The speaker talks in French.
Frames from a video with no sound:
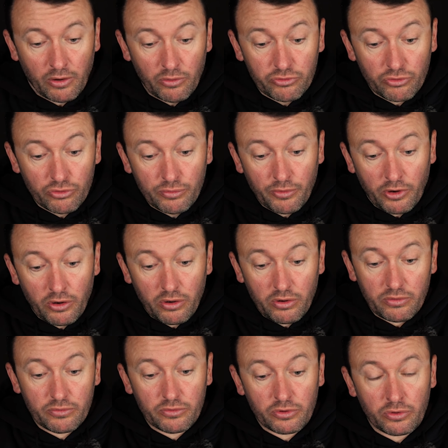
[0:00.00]
Il 11
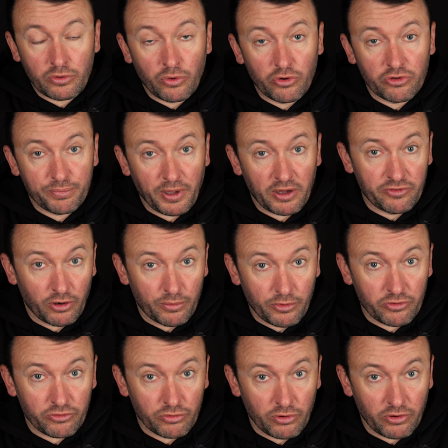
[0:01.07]
roulements, grosse
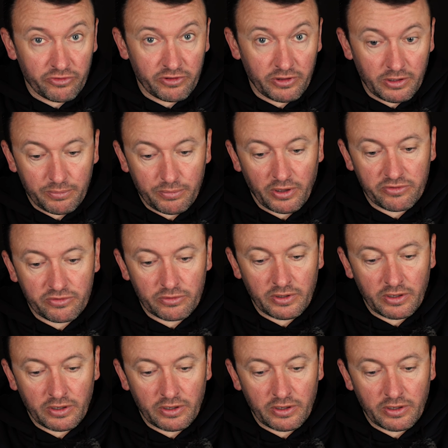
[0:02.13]
performance au lancer parce